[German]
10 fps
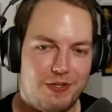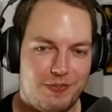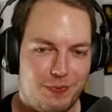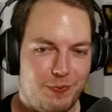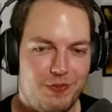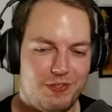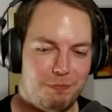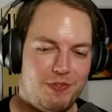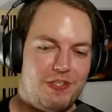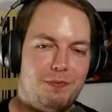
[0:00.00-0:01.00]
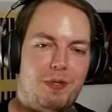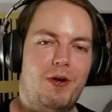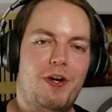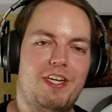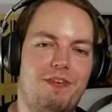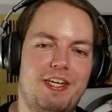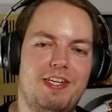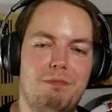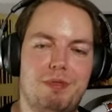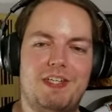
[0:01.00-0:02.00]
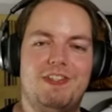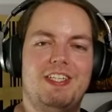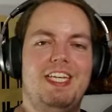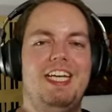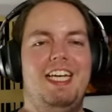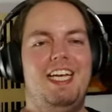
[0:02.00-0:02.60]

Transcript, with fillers: oder so. Es muss ja zum Charakter weiterhin passen.